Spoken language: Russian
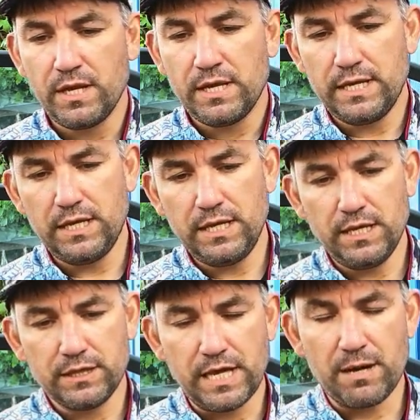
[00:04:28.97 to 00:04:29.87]

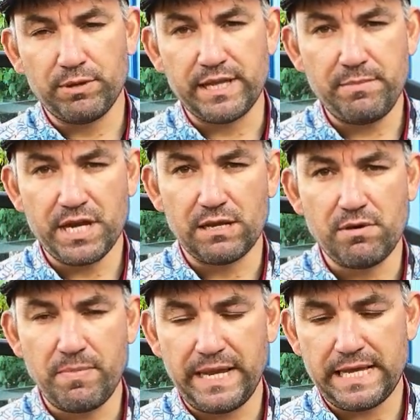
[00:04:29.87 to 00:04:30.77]
И так планомерно
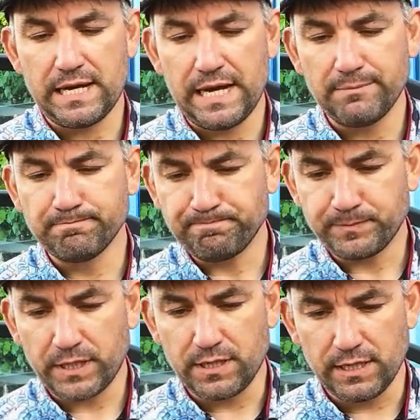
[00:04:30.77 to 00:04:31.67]
мы перетекаем
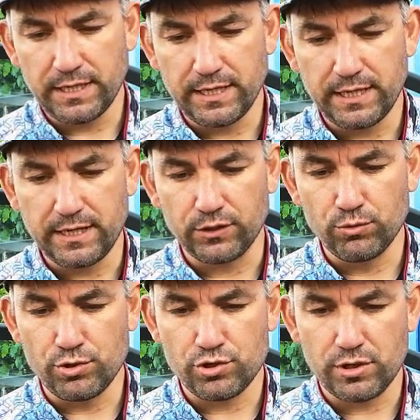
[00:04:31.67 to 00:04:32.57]
к
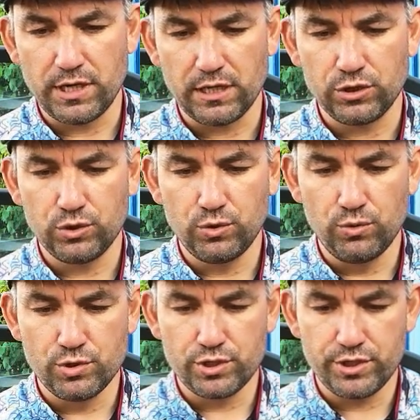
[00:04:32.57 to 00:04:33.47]
катуш...
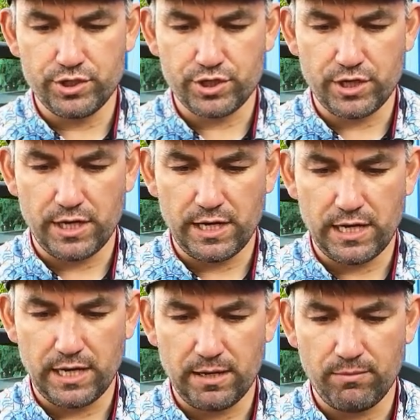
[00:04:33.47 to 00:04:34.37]

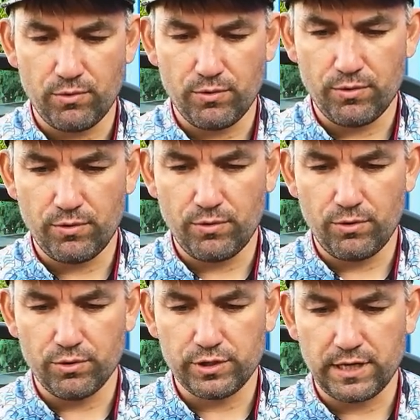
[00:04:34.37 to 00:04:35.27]
катушечкам
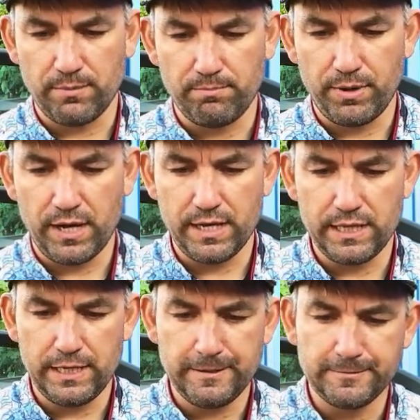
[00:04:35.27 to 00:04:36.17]
от
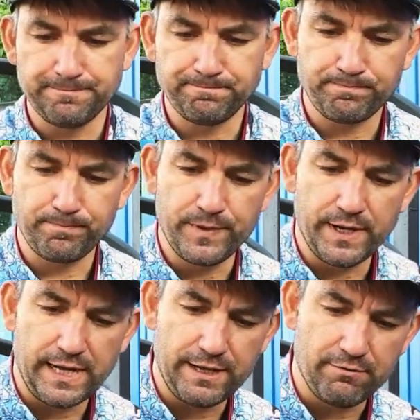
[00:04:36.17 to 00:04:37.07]
компании
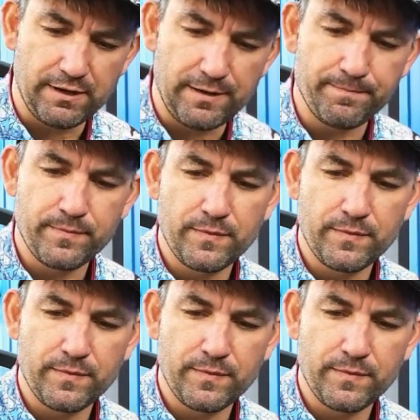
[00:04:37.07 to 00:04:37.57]
Daiwa.